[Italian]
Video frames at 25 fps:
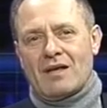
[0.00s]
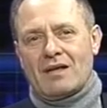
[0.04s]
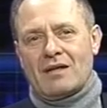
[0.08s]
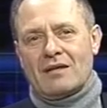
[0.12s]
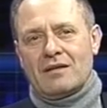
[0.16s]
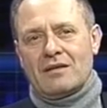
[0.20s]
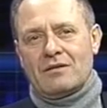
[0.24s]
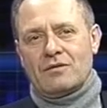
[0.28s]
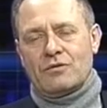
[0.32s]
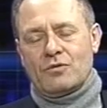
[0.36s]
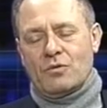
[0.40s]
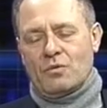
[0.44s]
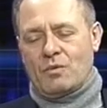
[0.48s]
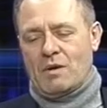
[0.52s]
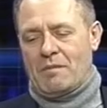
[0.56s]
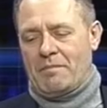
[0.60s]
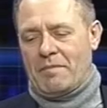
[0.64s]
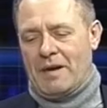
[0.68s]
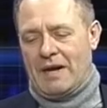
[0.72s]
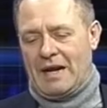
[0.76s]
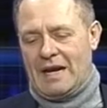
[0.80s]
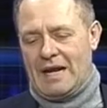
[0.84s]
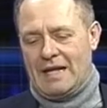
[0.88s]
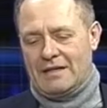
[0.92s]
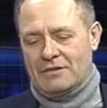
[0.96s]
Dunque,
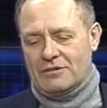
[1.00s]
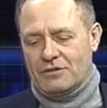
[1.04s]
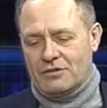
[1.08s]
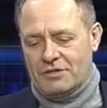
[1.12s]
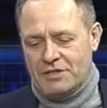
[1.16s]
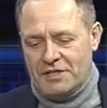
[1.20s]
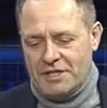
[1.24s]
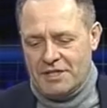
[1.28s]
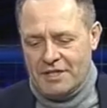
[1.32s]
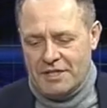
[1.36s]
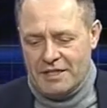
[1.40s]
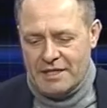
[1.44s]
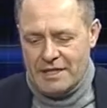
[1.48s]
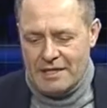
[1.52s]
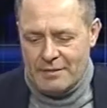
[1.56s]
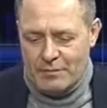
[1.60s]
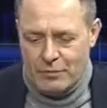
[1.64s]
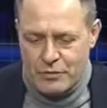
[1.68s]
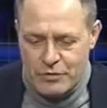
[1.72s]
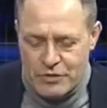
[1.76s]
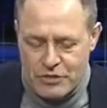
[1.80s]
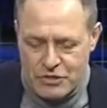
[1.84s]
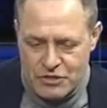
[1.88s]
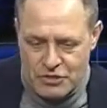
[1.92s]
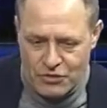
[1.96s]
parlando di
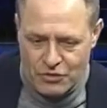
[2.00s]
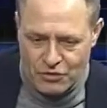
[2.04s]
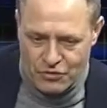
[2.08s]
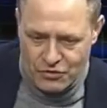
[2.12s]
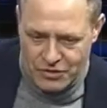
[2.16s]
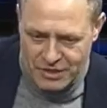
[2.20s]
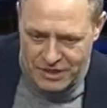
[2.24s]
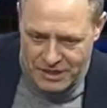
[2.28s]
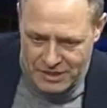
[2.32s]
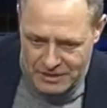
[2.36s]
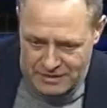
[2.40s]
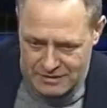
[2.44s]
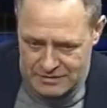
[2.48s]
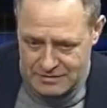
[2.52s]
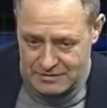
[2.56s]
emozioni,